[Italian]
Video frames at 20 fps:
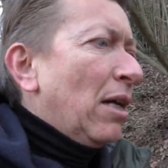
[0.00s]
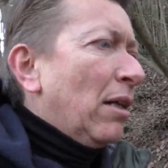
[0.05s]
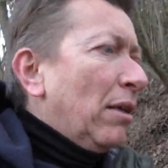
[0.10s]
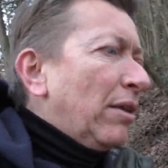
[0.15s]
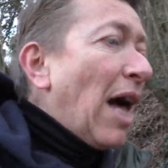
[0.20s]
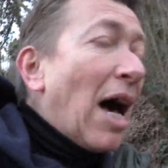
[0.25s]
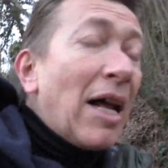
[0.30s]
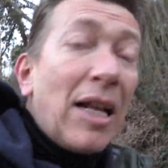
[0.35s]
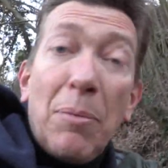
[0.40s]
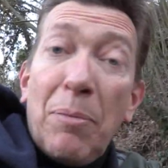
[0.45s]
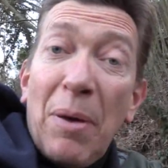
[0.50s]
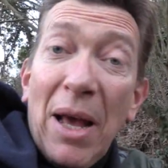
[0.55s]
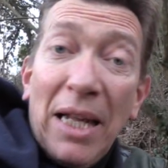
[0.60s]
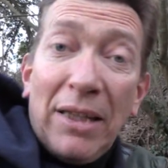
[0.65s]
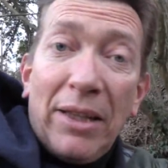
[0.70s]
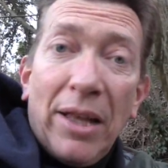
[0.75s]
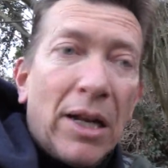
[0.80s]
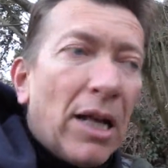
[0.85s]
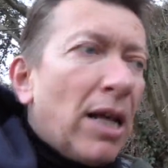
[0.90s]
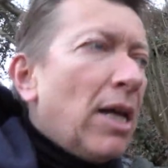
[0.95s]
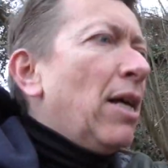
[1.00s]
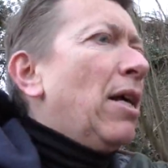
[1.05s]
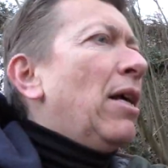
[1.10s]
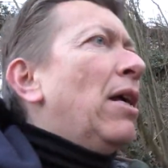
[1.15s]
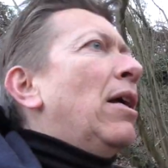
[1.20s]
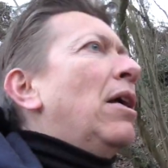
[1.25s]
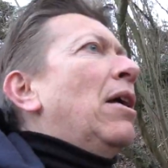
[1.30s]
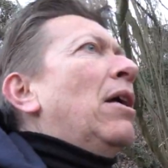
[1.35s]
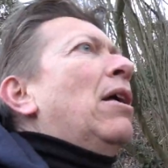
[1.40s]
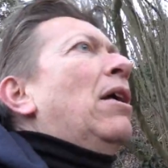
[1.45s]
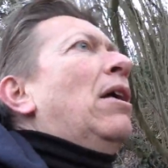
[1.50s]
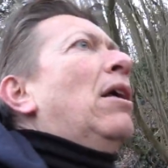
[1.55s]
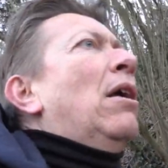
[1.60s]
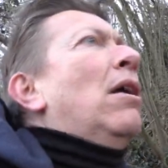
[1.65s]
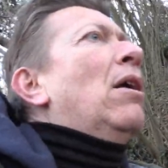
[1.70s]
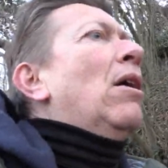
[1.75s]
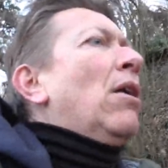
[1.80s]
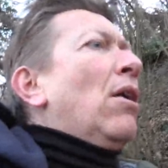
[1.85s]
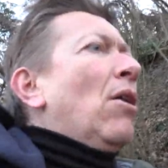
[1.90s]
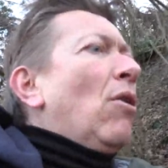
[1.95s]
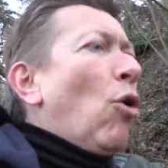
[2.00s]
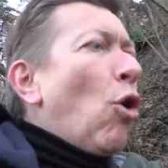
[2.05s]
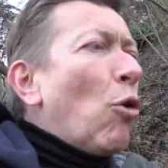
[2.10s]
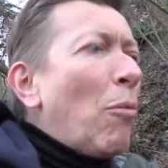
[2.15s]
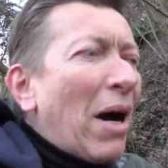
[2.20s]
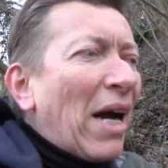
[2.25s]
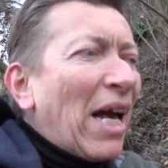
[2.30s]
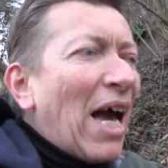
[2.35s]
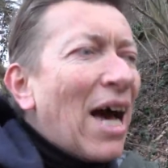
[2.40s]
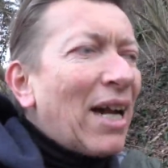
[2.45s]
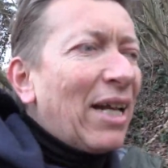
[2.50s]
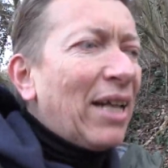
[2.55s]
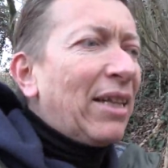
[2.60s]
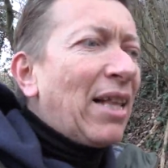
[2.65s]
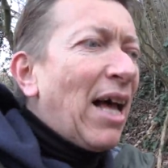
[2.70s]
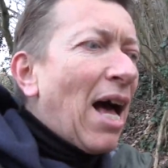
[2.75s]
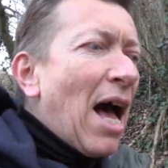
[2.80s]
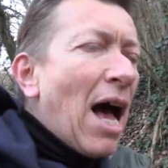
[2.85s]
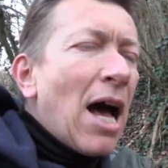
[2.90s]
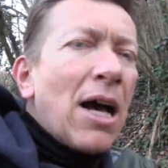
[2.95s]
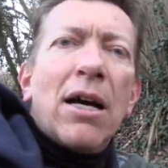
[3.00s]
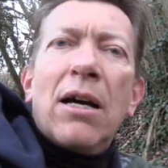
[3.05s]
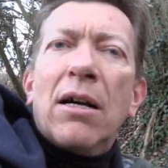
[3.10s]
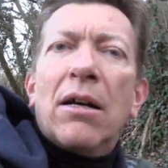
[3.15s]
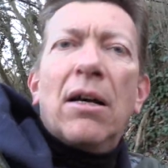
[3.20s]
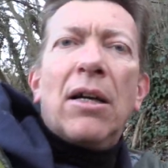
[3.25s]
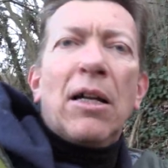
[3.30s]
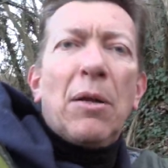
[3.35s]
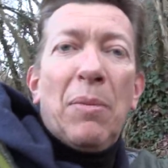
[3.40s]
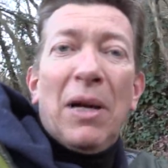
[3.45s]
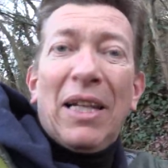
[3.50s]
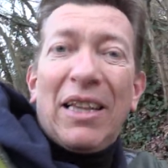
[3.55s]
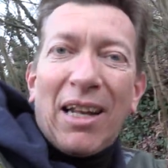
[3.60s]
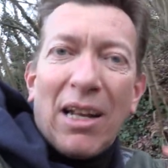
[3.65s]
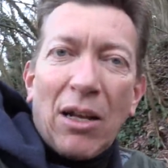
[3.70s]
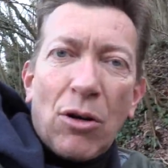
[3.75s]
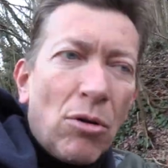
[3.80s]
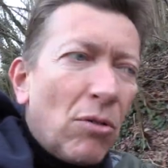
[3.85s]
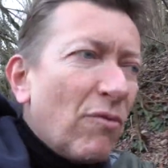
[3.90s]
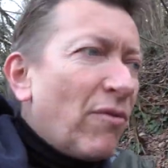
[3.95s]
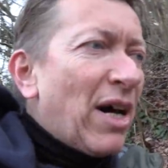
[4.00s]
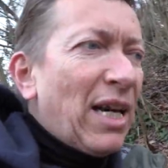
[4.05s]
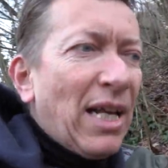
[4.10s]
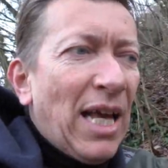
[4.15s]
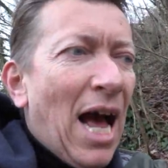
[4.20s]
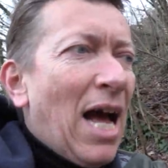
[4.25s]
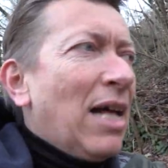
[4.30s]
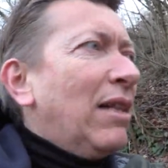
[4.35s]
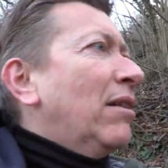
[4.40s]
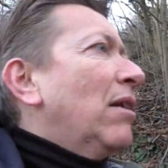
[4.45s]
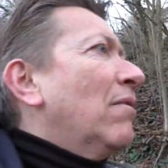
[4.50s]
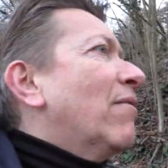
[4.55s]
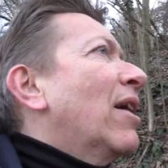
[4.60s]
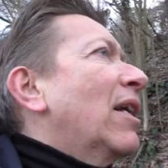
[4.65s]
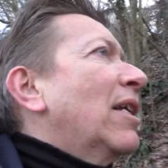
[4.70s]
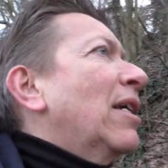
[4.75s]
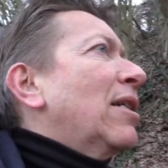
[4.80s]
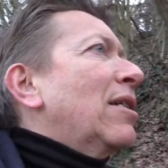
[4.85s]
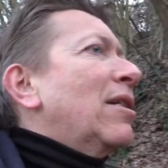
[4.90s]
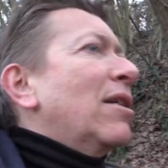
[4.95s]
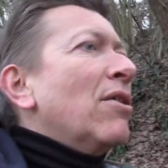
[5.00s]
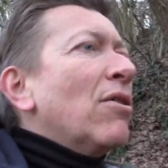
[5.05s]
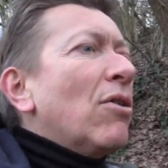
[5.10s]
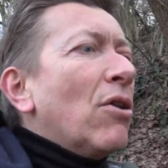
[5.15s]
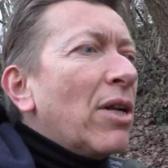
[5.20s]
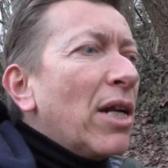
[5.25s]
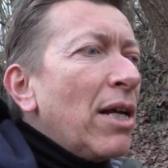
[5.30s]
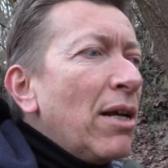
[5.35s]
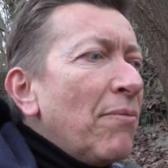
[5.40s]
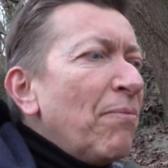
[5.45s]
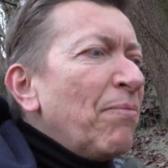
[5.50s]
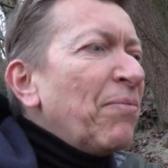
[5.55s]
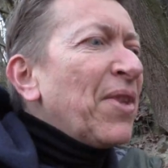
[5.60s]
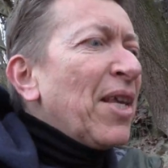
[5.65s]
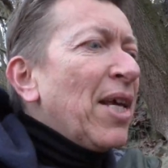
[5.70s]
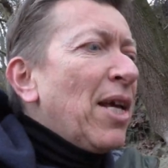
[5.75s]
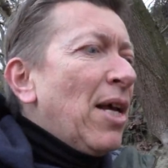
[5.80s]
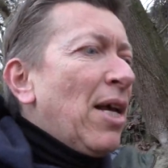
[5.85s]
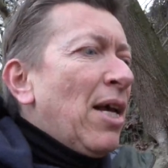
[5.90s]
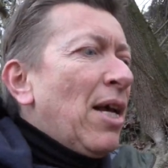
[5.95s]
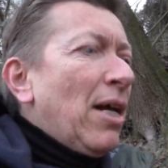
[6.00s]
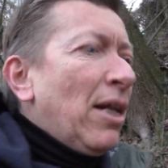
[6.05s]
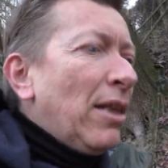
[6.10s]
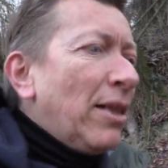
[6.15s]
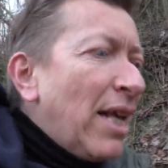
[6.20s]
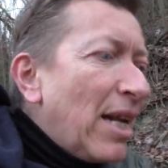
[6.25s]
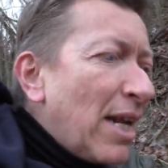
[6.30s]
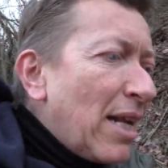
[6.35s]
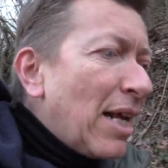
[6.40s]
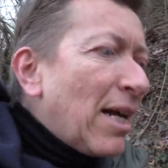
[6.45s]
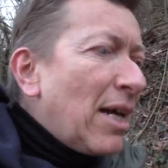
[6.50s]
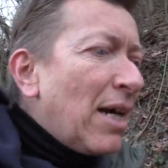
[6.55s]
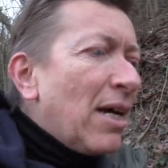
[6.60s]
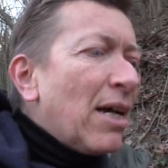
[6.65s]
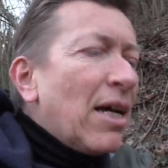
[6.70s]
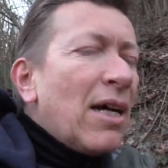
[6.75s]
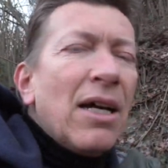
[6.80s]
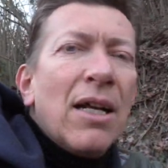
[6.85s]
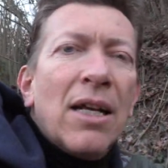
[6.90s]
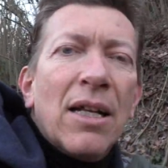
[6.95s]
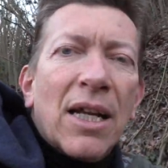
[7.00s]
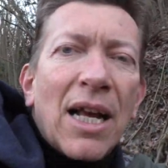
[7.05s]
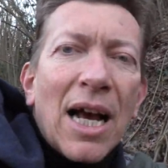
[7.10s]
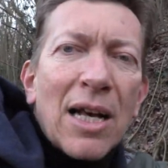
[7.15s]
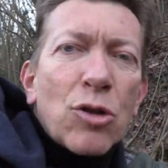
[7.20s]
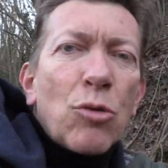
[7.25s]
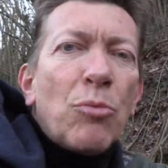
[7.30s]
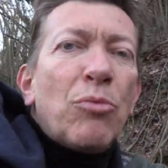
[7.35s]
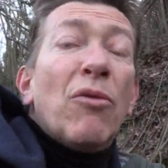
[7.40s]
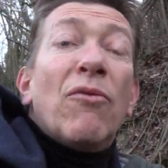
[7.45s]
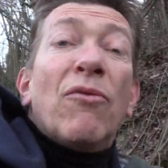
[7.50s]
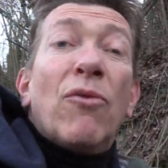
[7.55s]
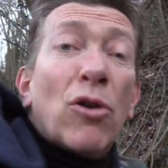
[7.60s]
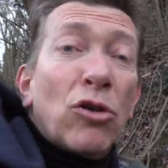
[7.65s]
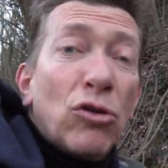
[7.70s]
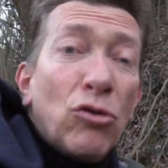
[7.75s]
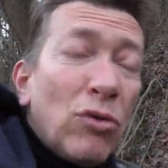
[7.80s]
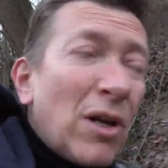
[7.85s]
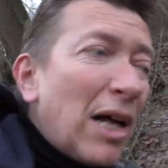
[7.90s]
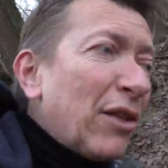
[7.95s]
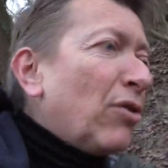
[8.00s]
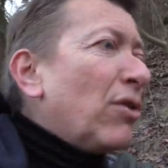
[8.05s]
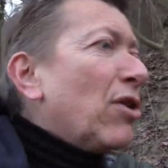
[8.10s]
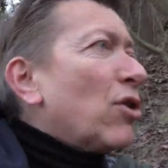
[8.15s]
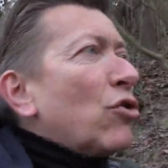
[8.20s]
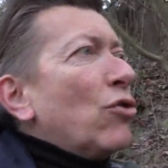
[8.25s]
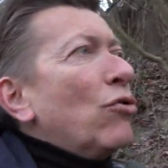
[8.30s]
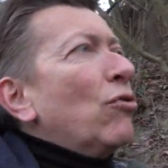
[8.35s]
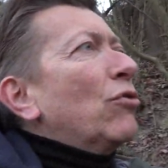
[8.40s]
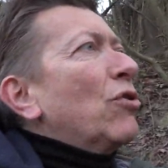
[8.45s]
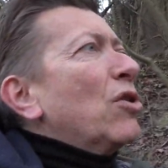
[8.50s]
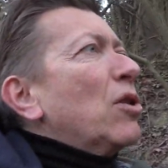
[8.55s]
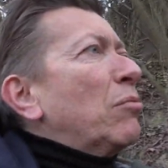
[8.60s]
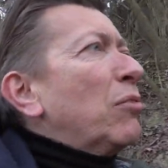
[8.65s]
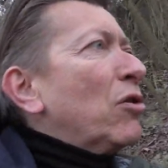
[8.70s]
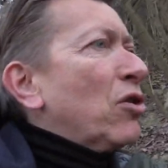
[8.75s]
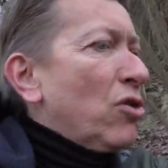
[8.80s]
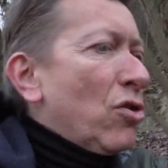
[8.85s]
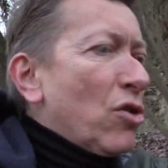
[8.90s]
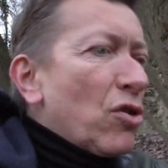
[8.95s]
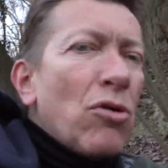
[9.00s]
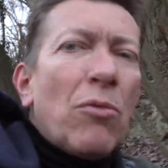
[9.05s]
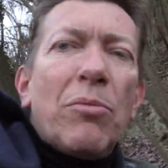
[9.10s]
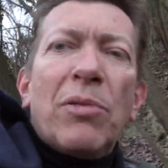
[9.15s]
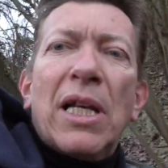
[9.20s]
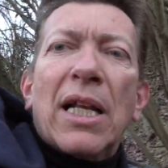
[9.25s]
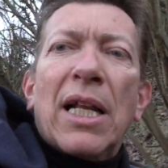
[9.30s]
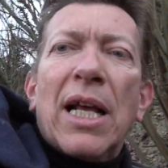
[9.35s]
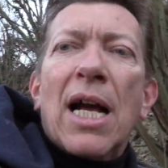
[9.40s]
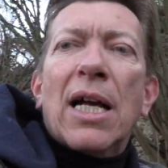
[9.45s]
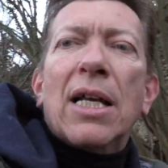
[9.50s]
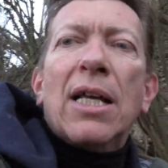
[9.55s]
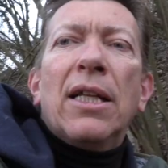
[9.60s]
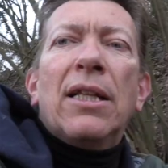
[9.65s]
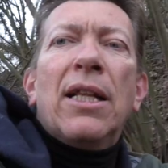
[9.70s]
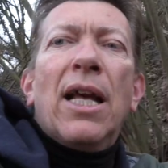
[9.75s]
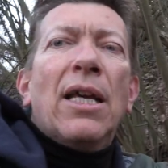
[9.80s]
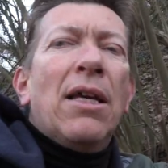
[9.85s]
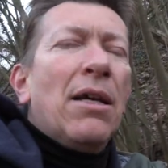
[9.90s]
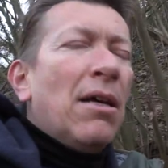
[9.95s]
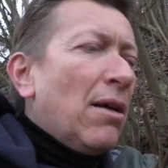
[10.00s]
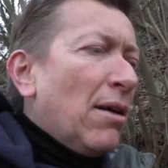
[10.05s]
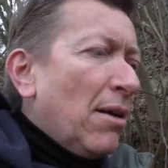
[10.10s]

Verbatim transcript: da ripetere o magari da ripetere con varianti, variazioni. Nel, nel caso più fortunato in assoluto si possono scoprire anche dei